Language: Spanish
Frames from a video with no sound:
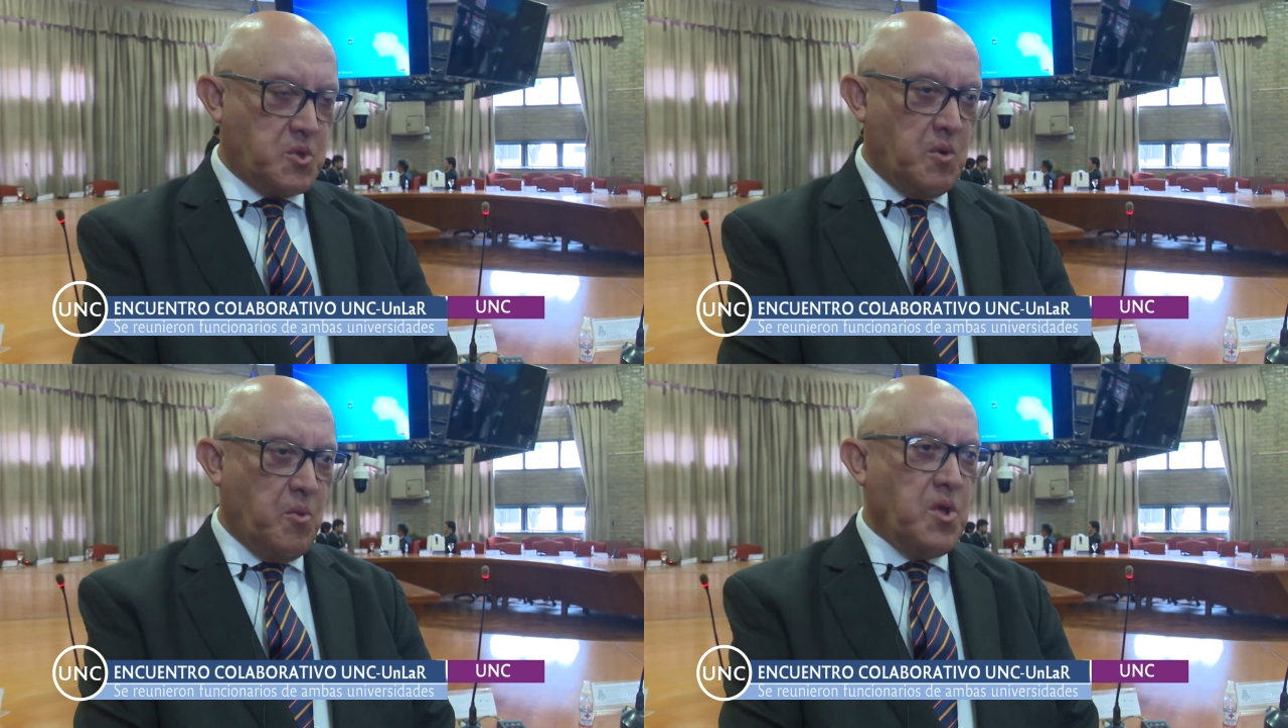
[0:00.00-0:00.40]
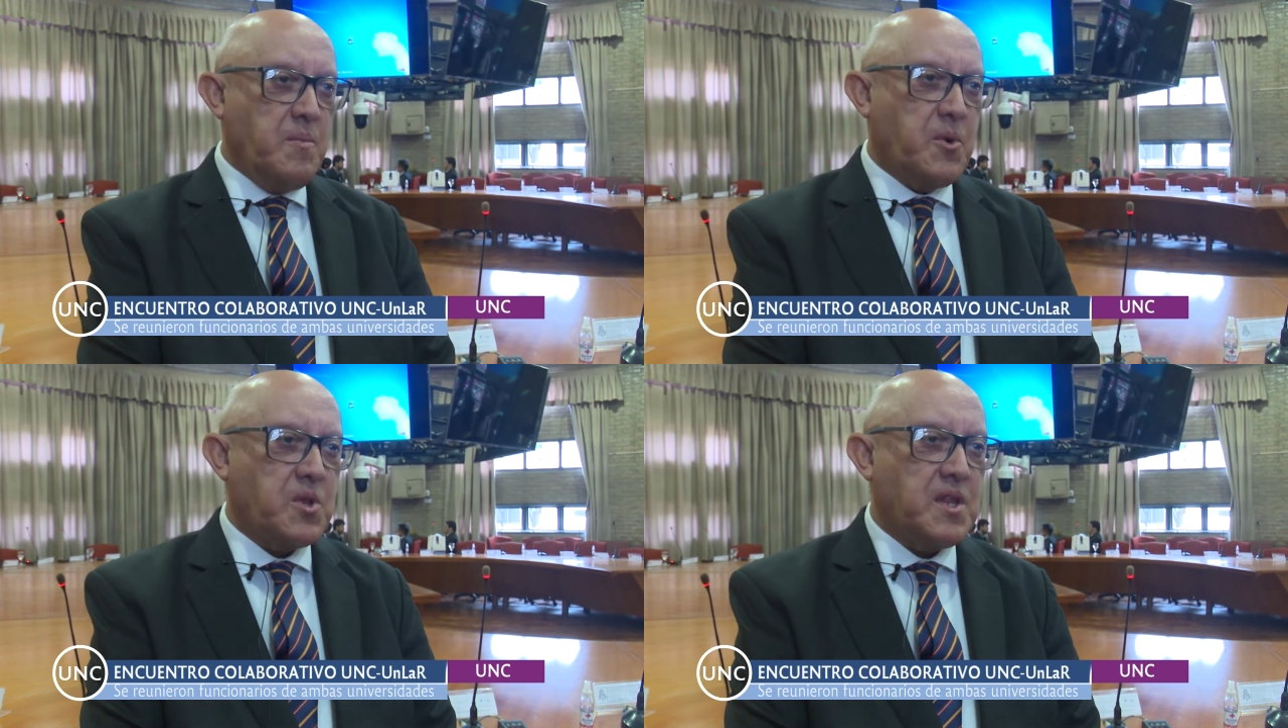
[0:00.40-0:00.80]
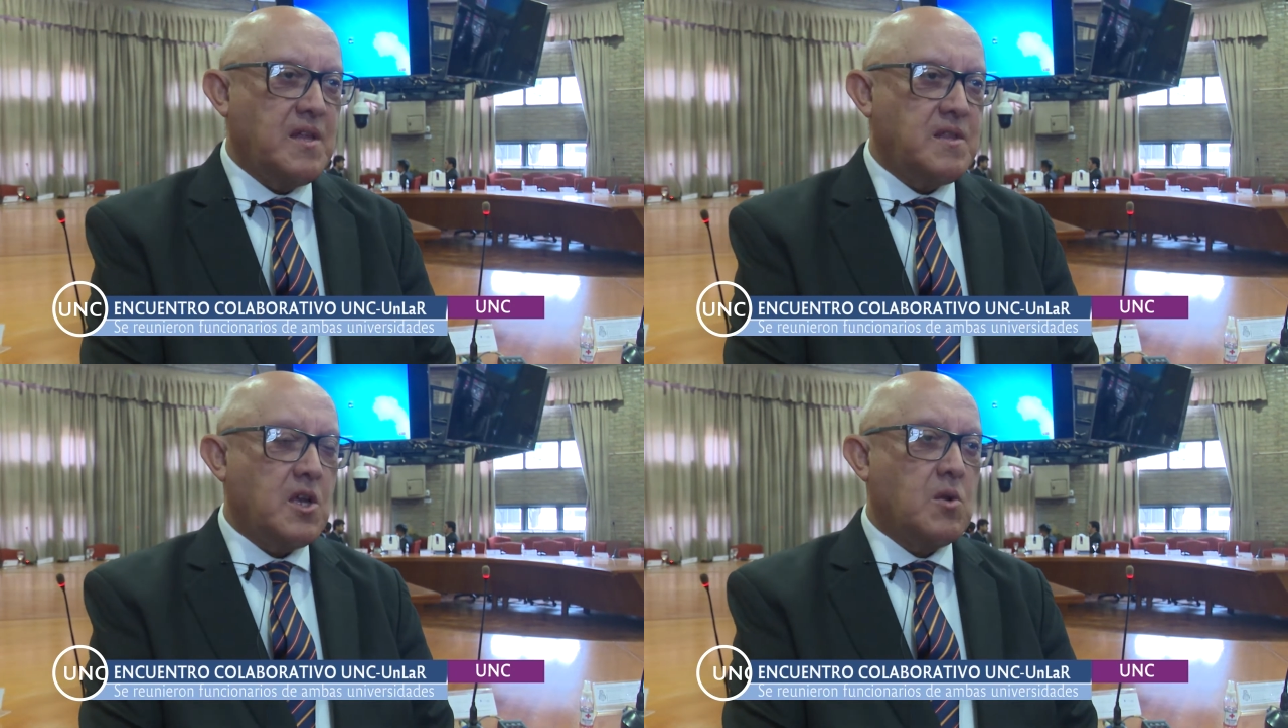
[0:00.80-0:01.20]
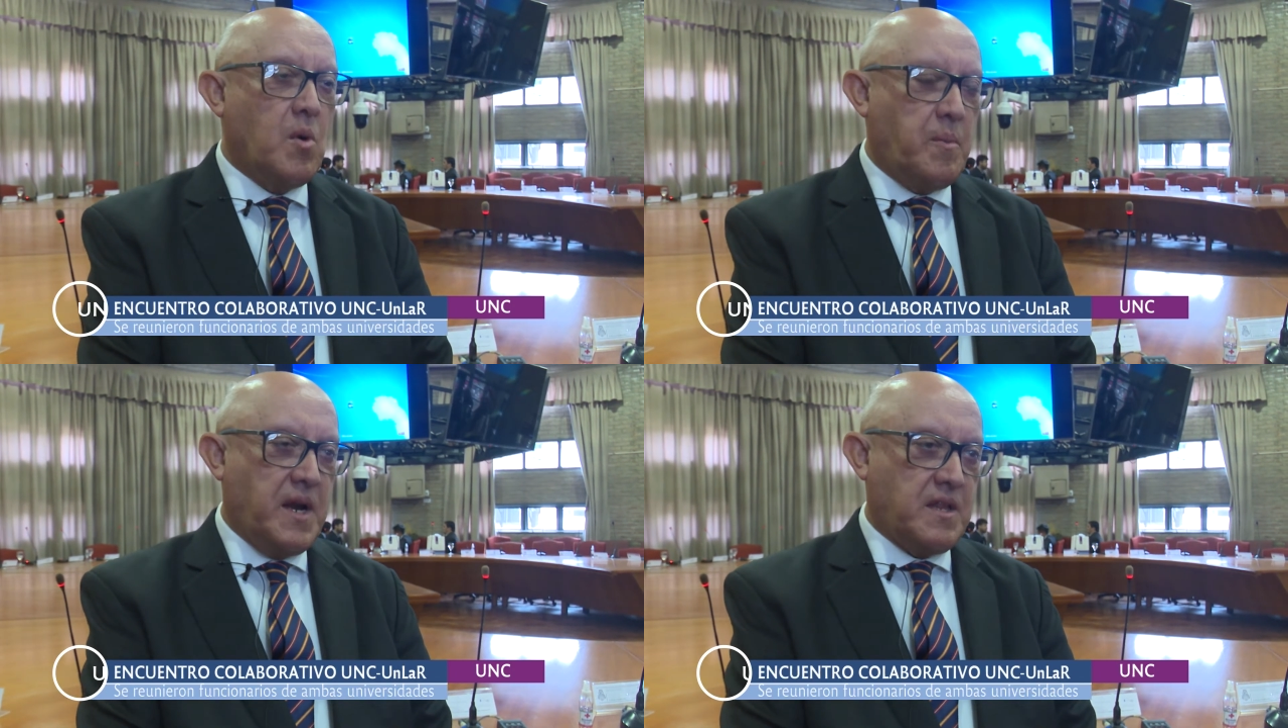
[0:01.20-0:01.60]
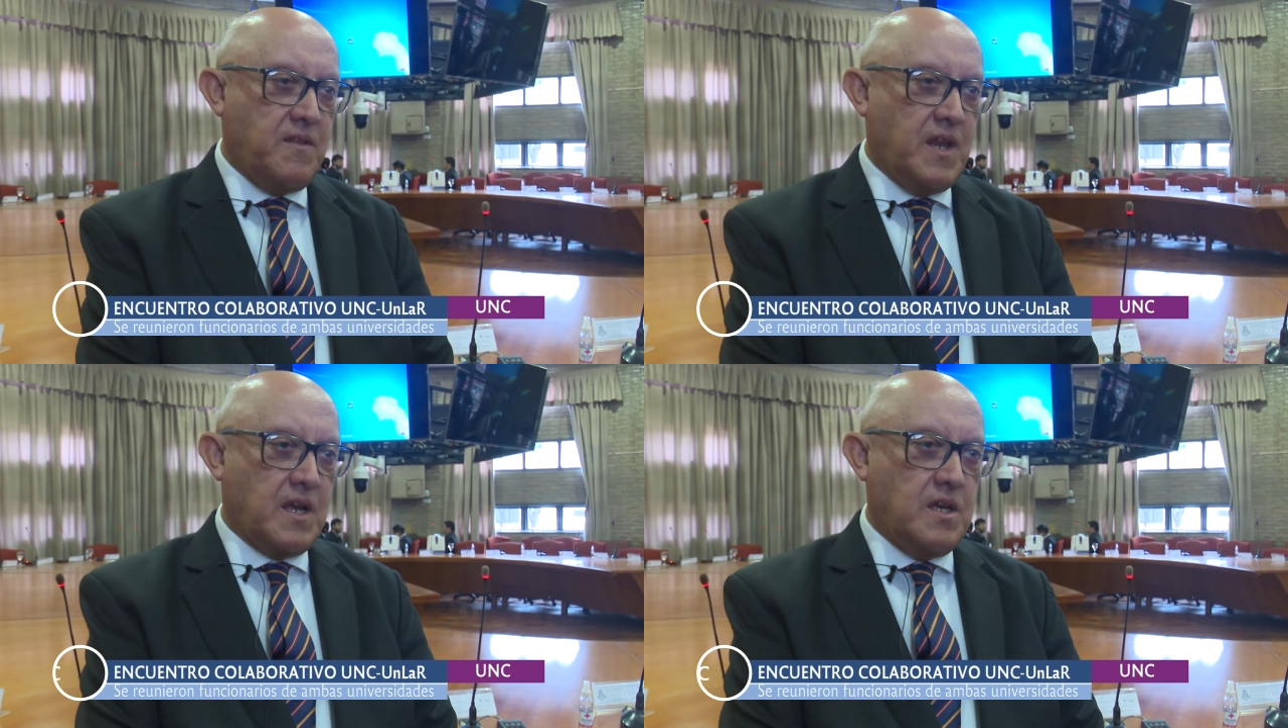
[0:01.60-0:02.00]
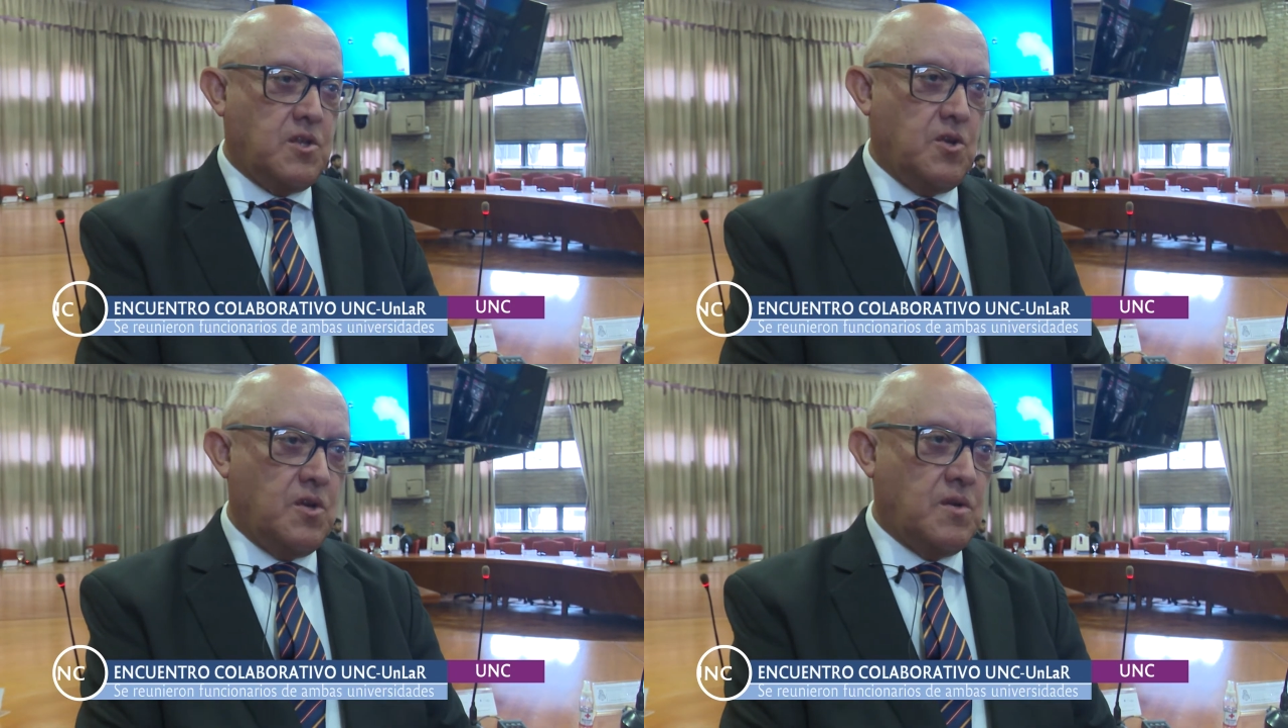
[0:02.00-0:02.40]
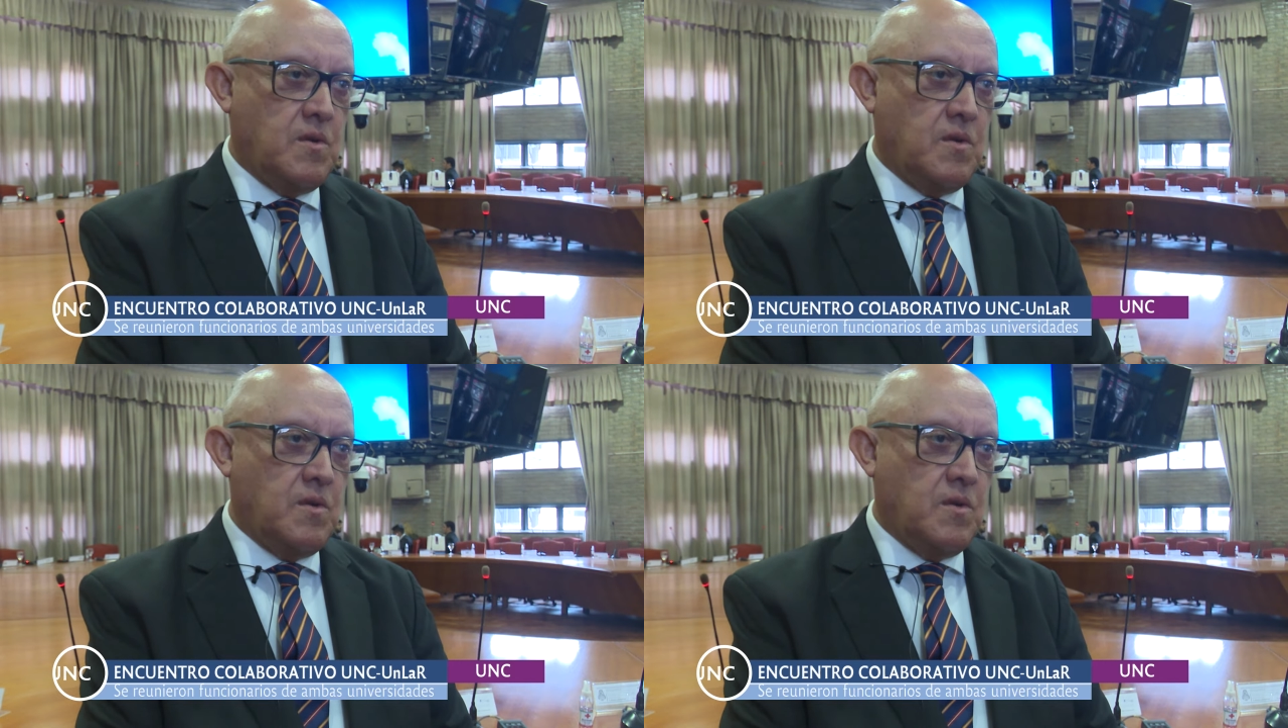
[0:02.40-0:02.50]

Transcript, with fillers: son muy importantes como parte de la gestión.